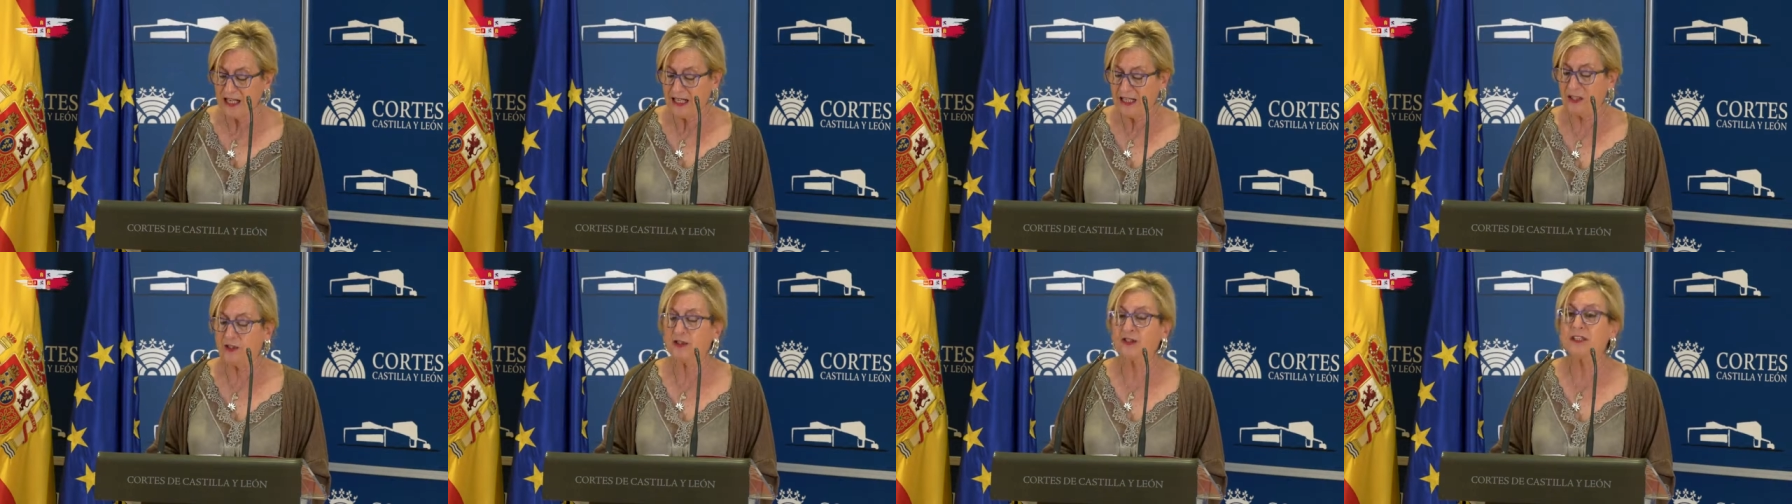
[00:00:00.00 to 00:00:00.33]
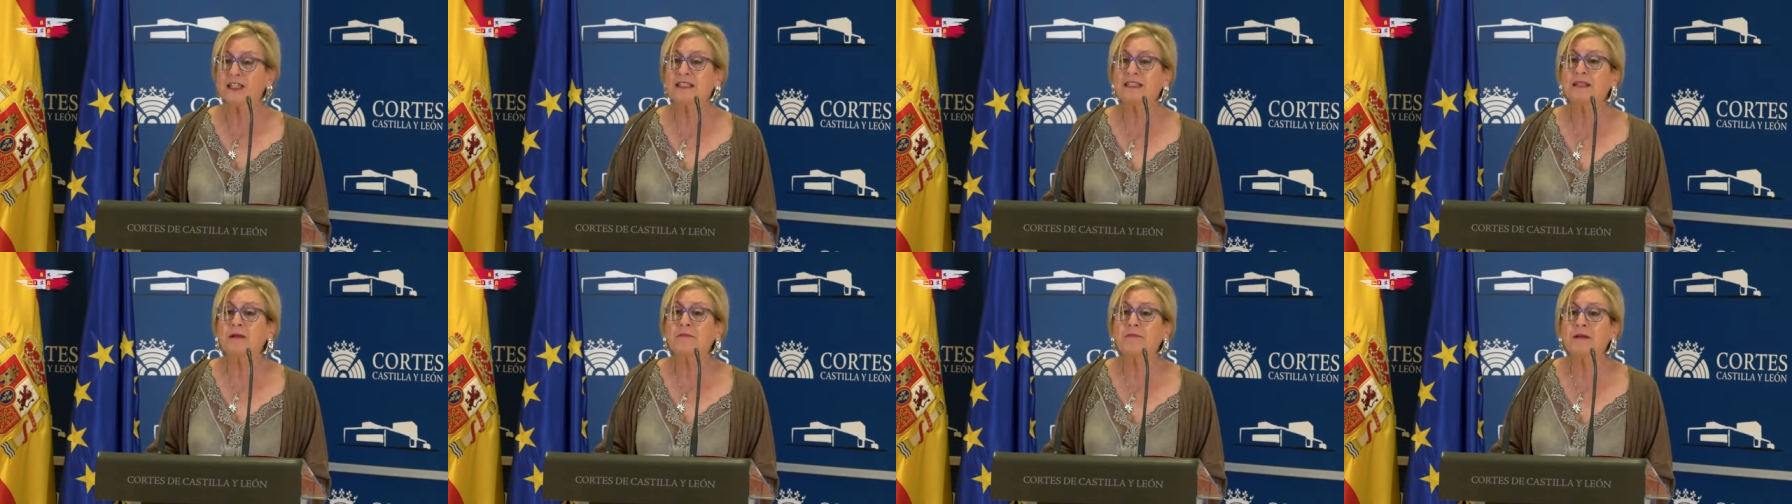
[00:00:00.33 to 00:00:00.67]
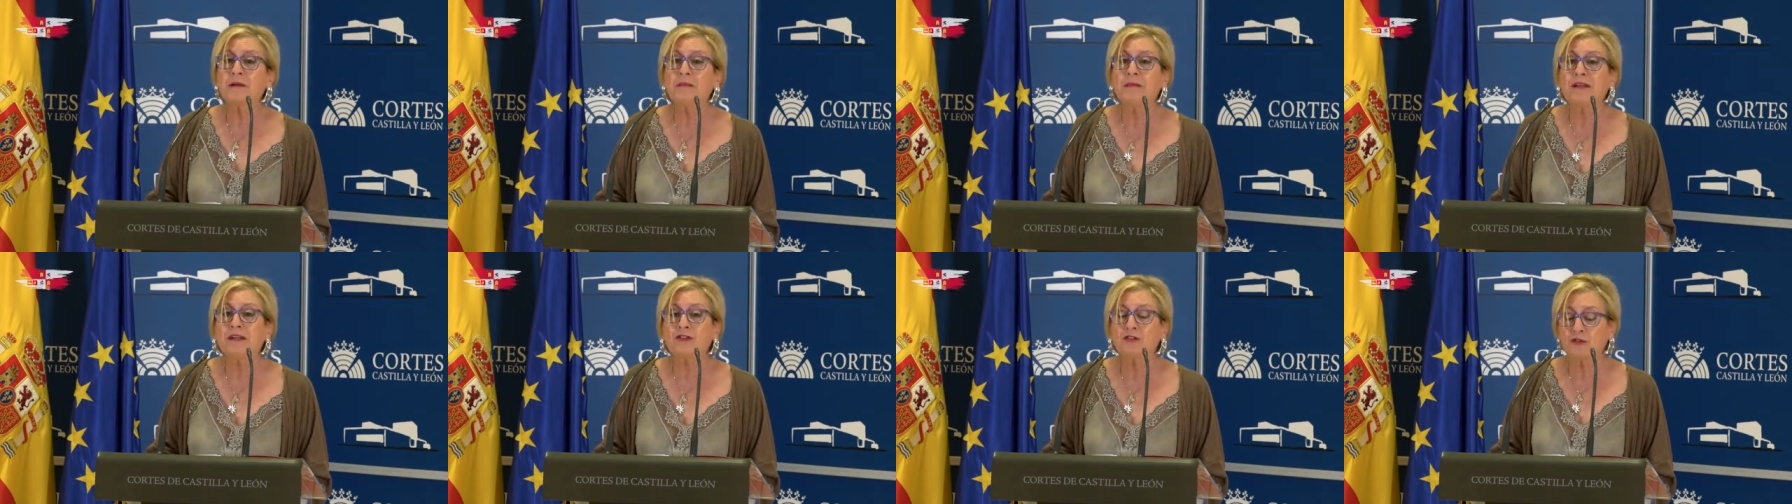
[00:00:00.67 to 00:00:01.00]
en los siete
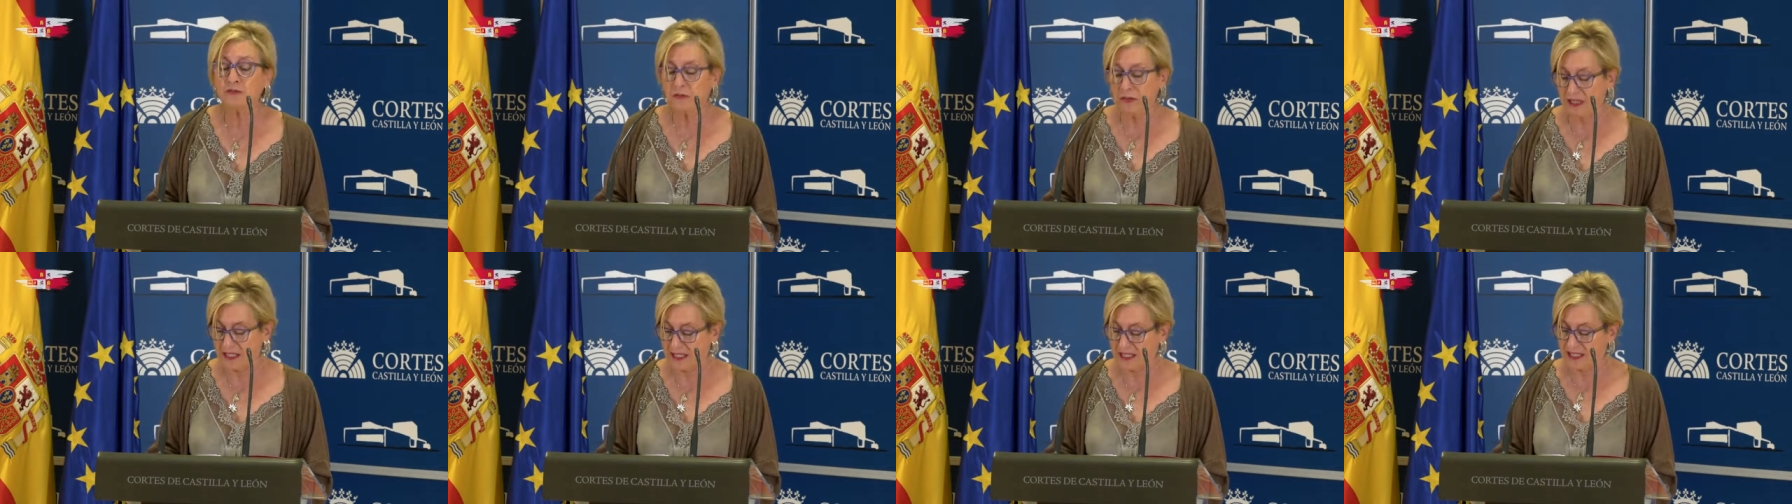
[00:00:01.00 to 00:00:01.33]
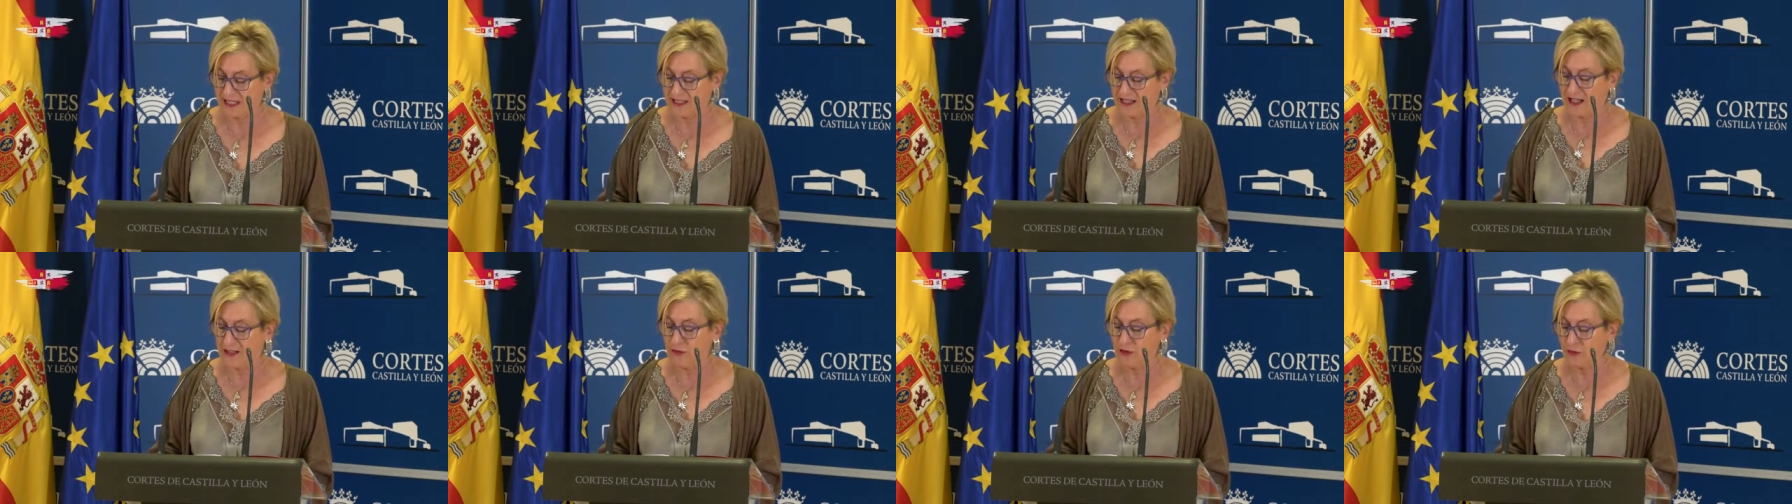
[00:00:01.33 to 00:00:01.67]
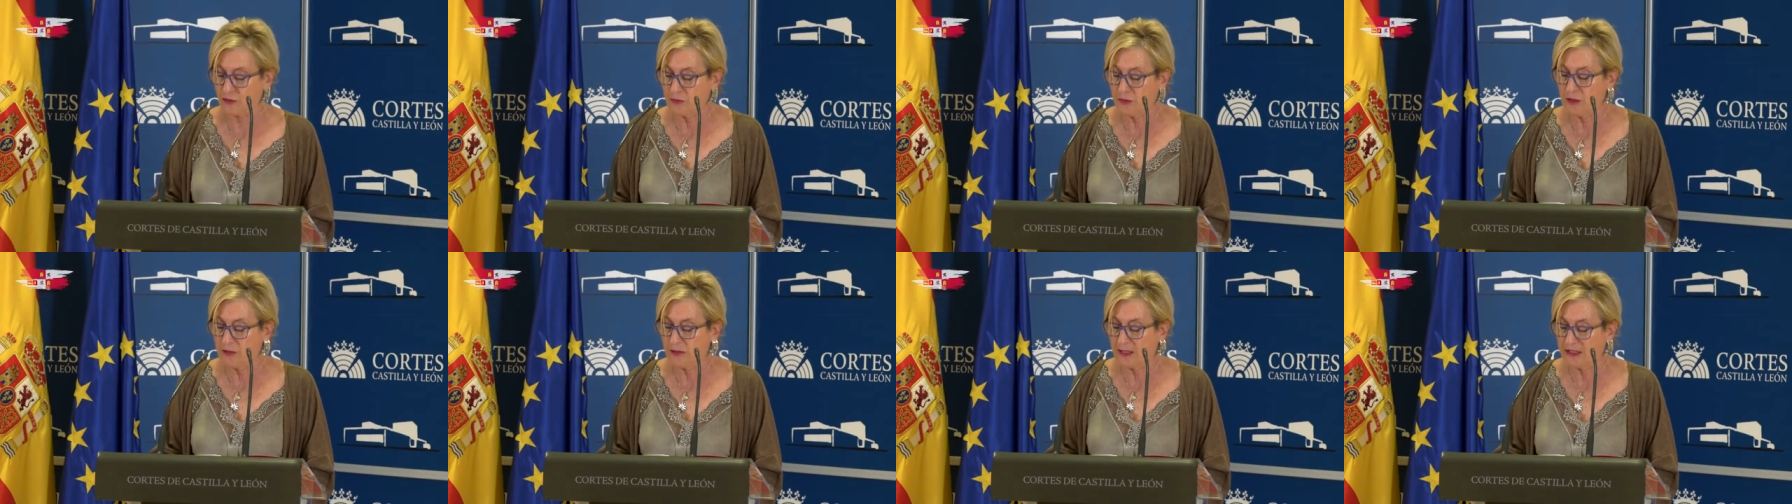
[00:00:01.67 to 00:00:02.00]
primeros meses del
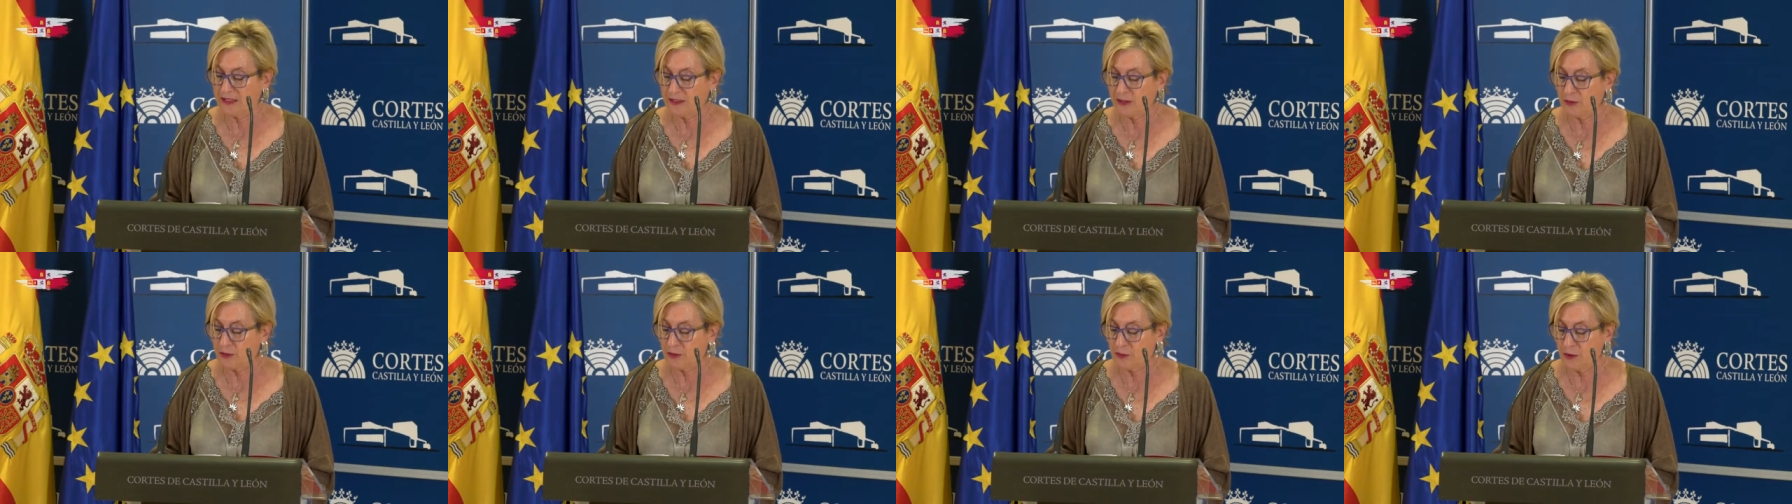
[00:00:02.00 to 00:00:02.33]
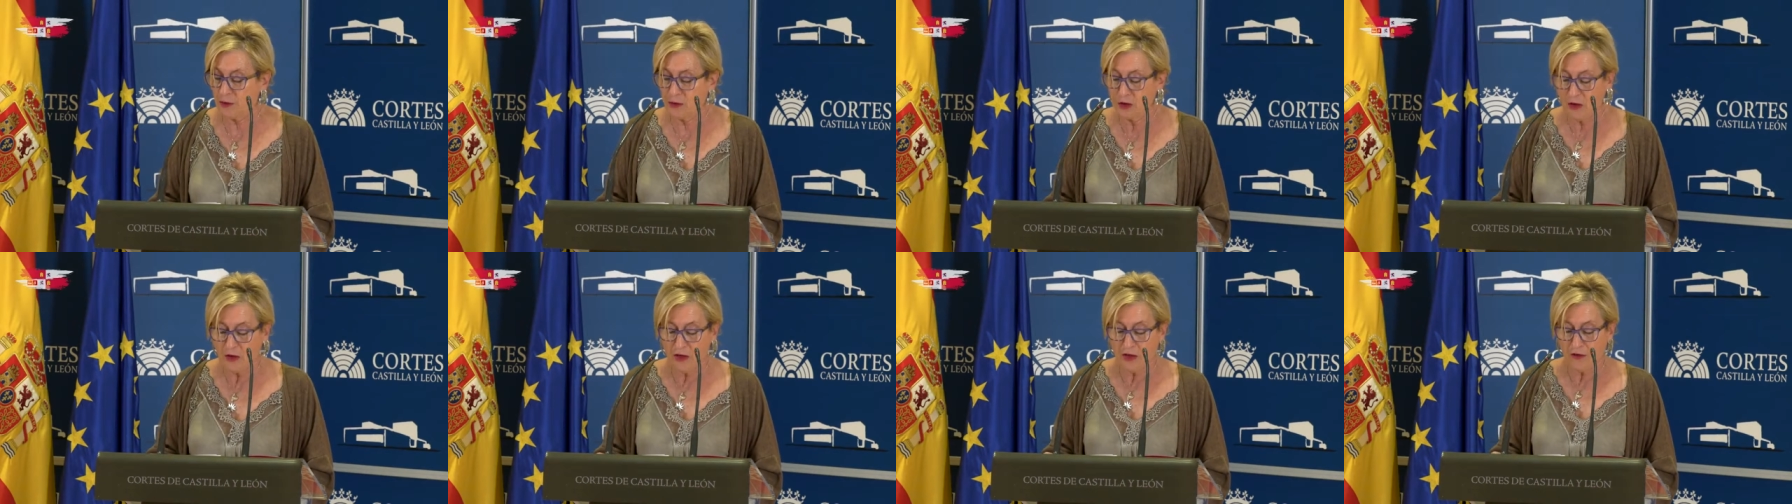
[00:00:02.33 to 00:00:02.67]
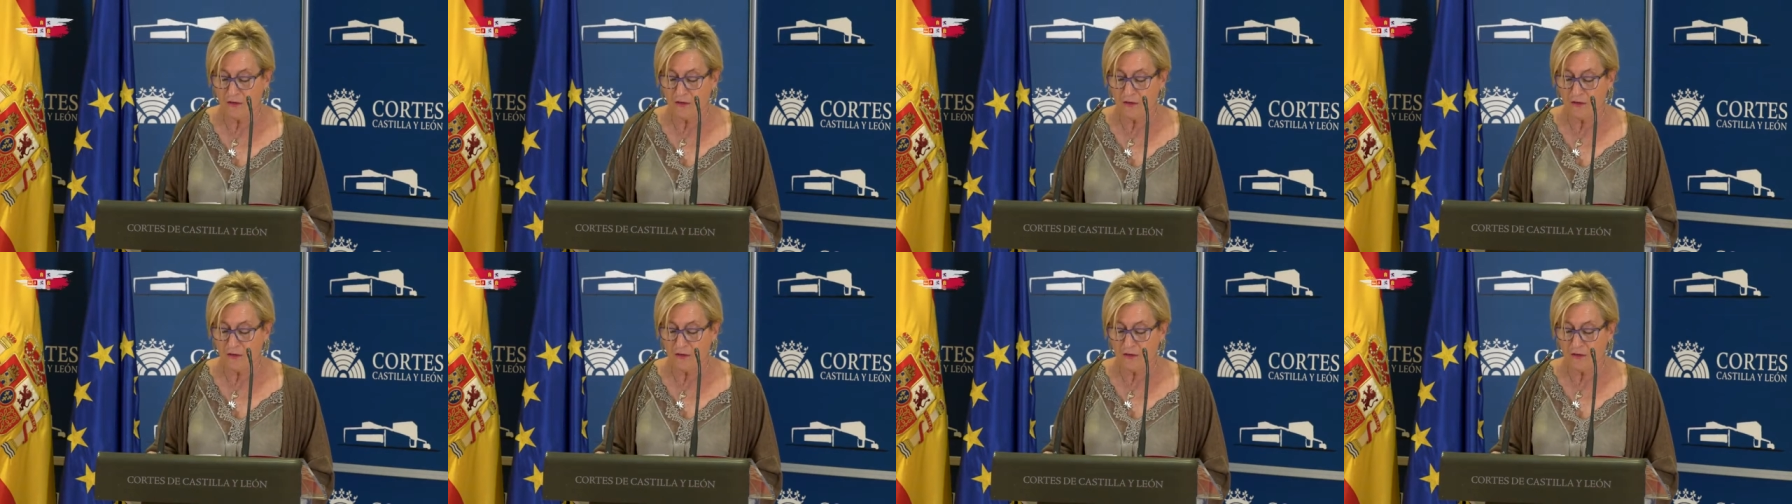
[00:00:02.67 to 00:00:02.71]
2021,